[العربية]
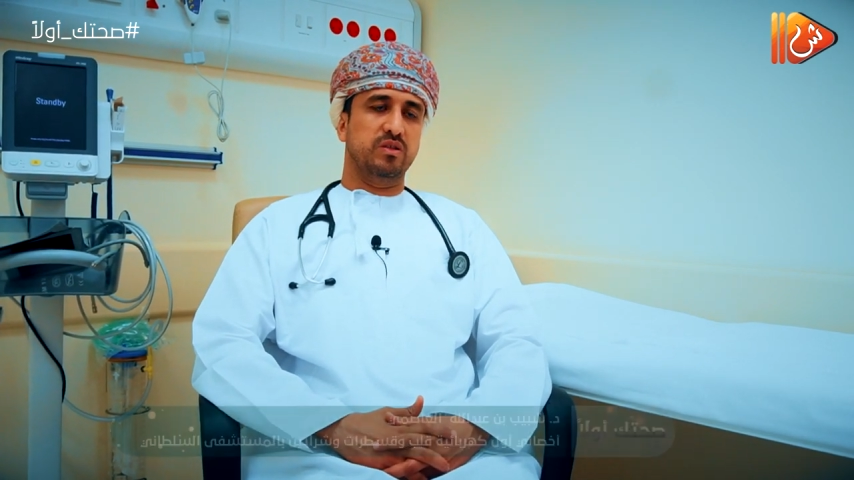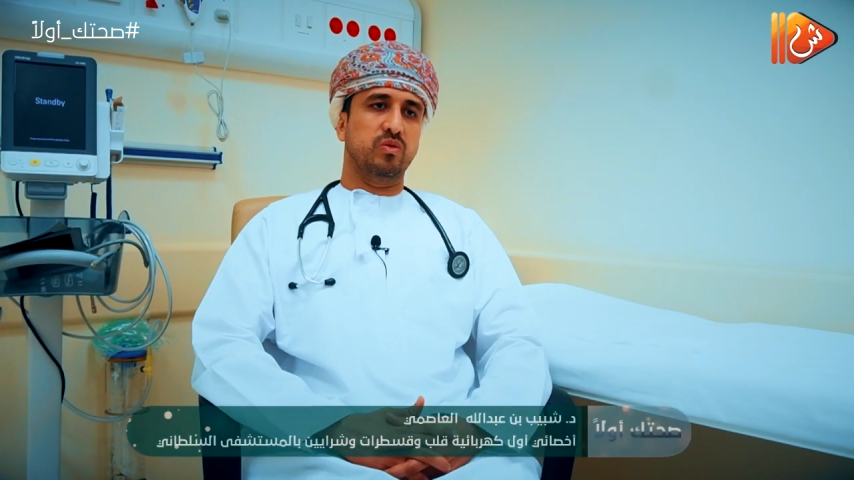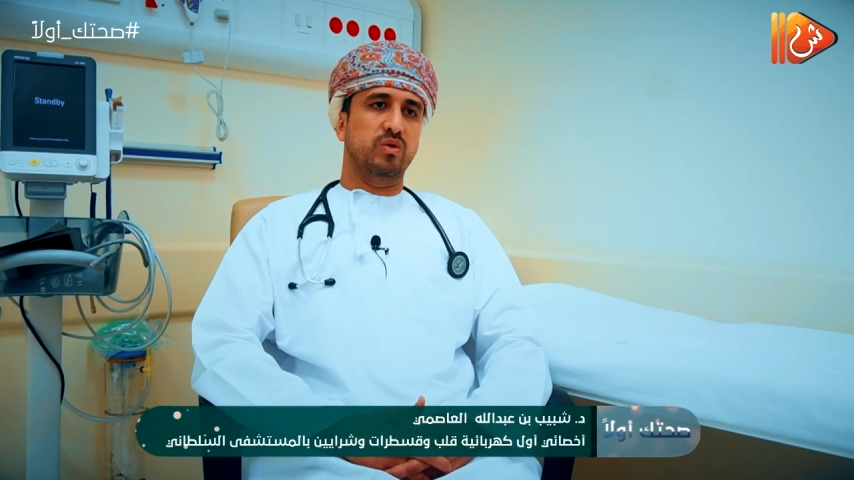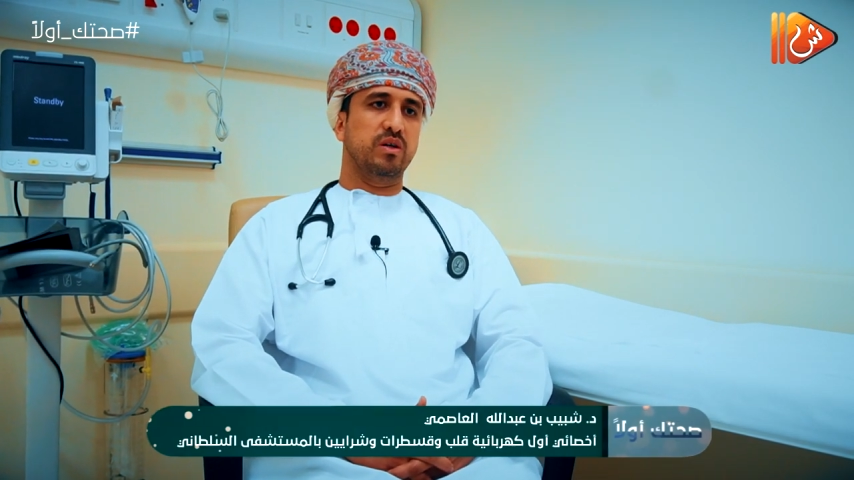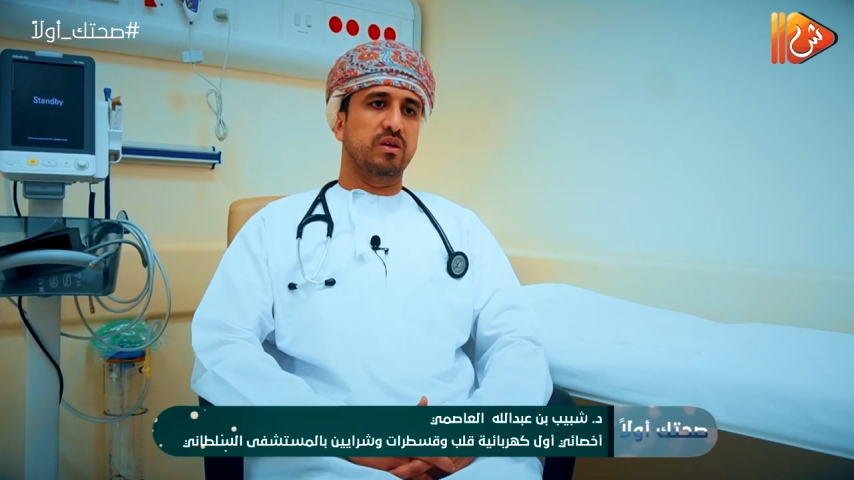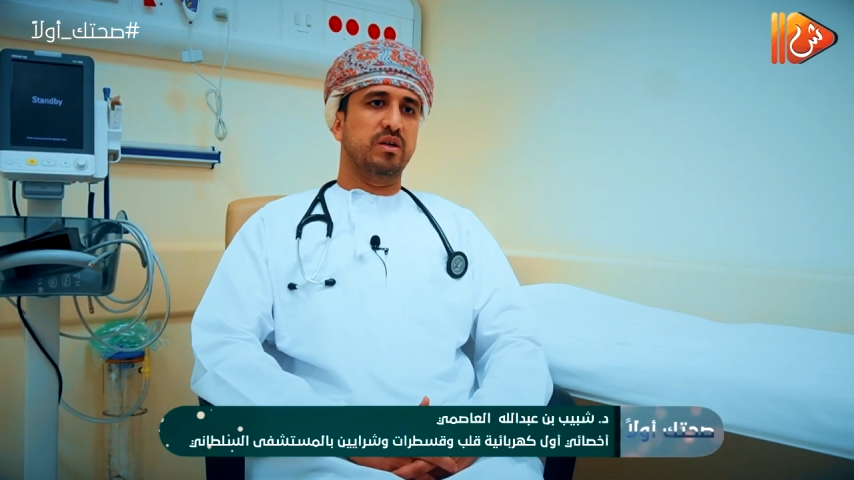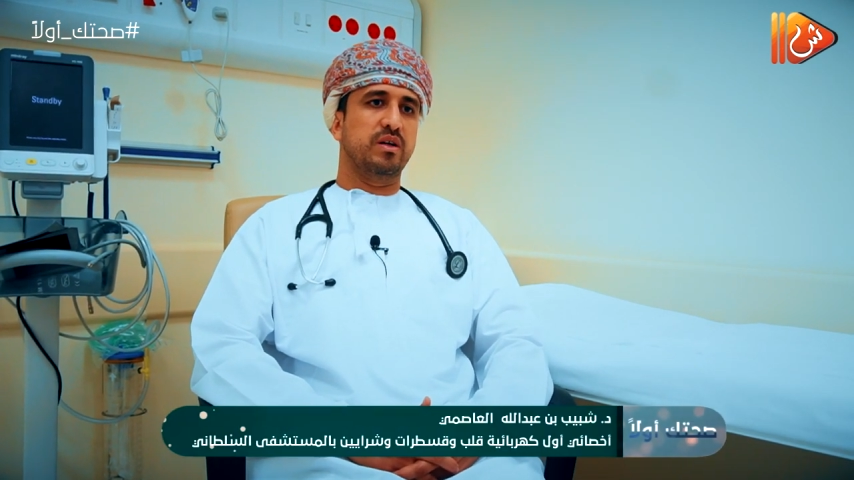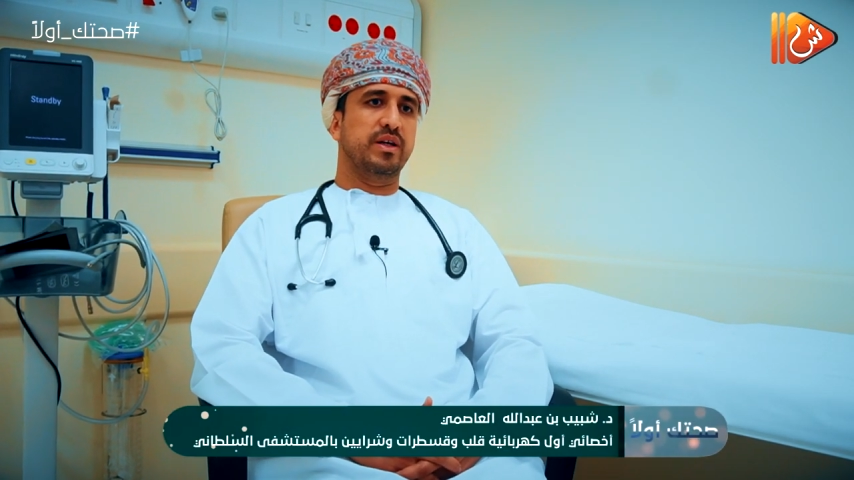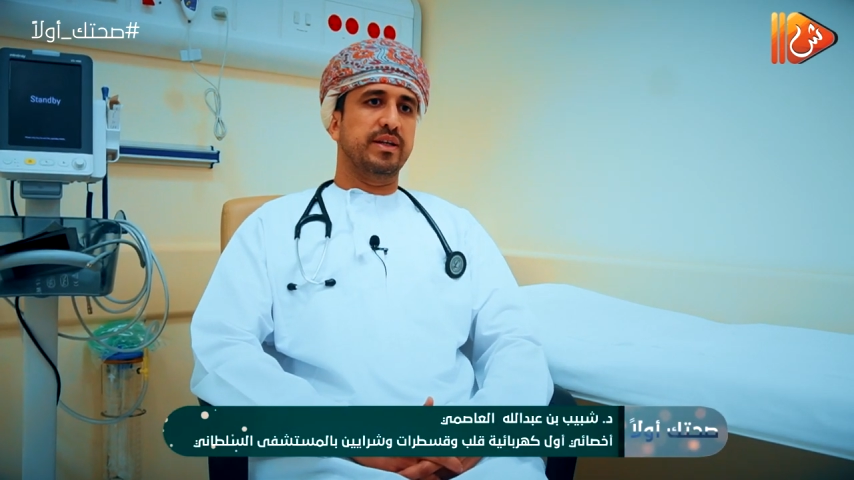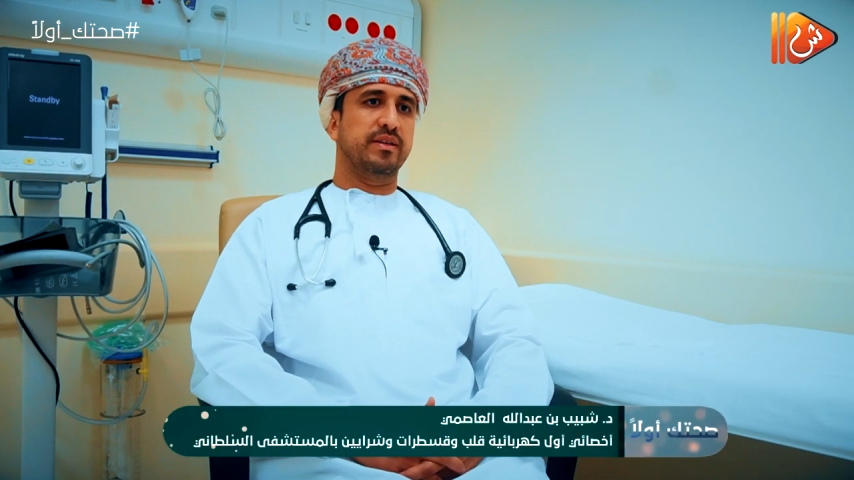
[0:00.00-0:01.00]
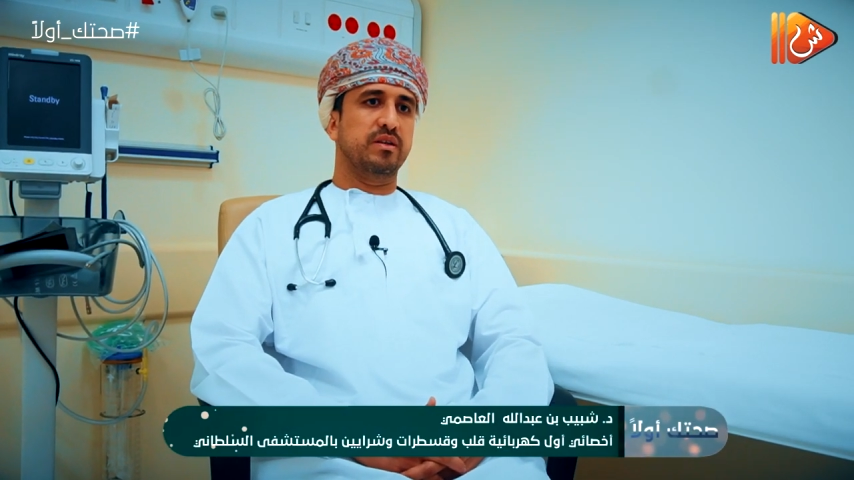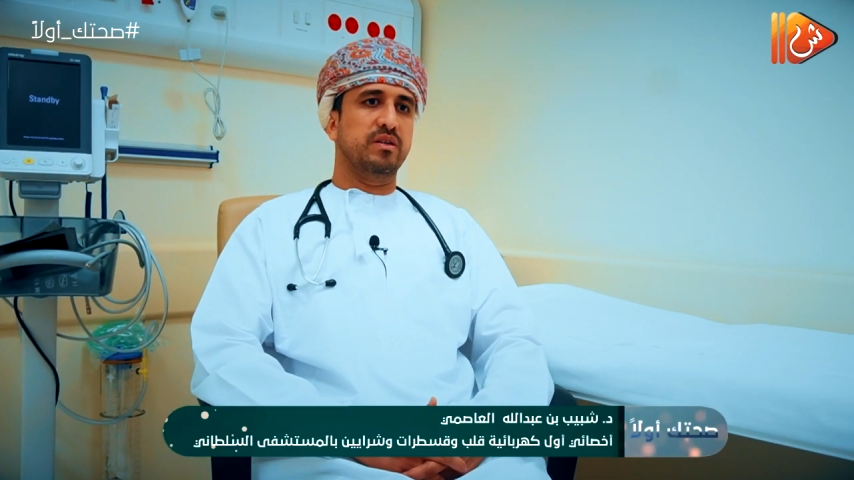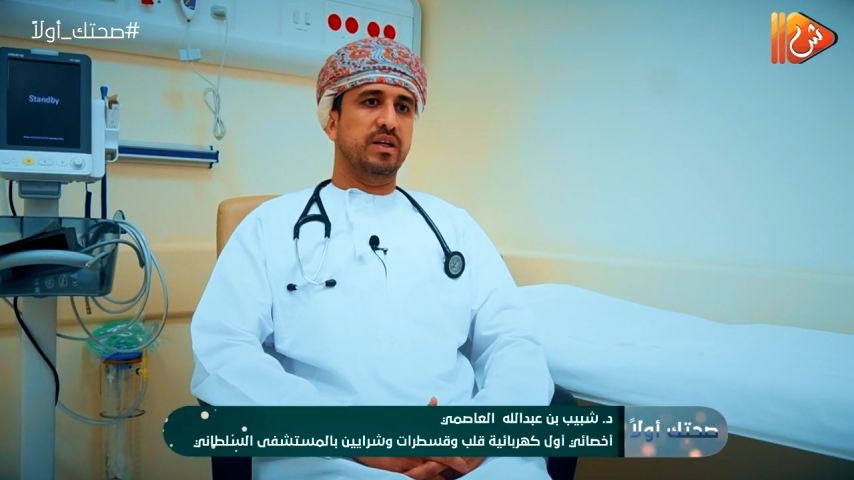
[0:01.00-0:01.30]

وأيضا